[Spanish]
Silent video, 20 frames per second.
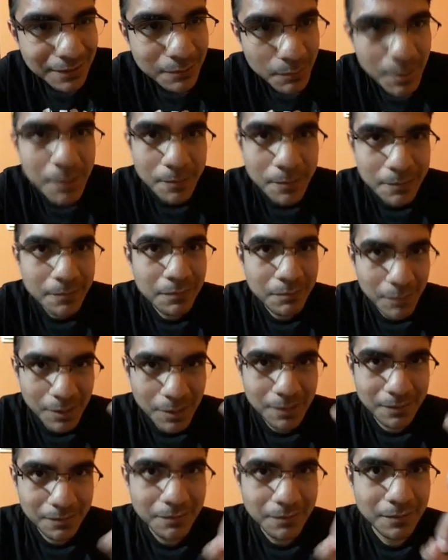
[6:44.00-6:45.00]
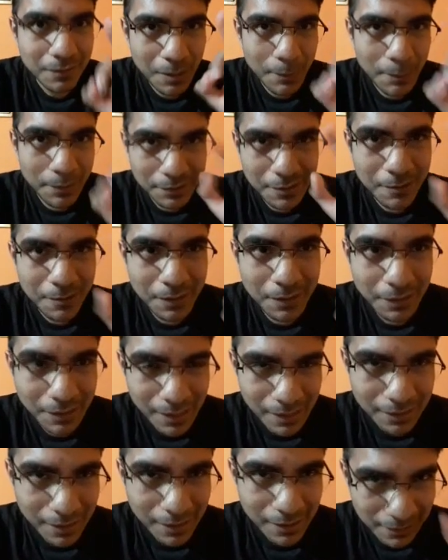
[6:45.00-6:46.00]
Bien, bien. Apreté bien.
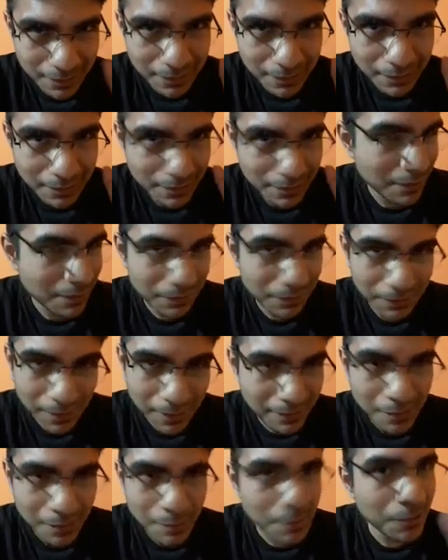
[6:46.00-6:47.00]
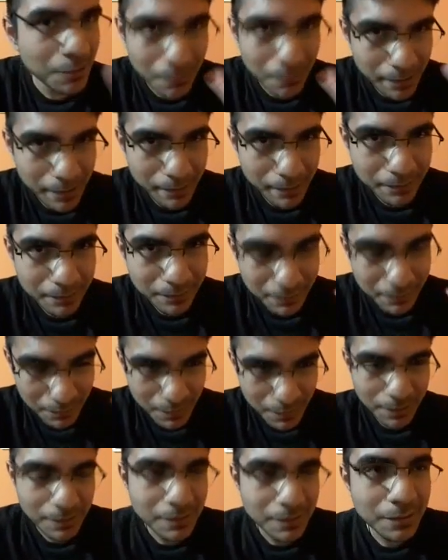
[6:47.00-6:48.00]
Eh, el lanzamiento bien,
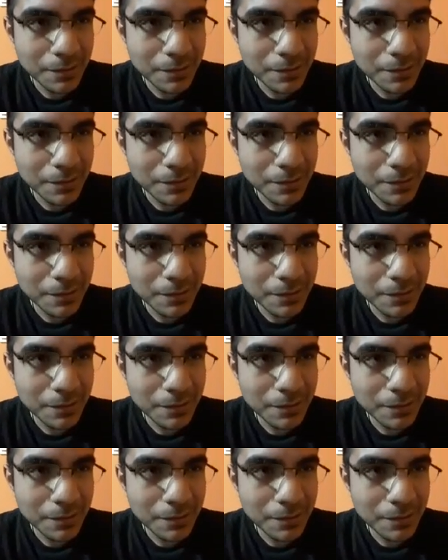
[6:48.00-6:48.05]
bien.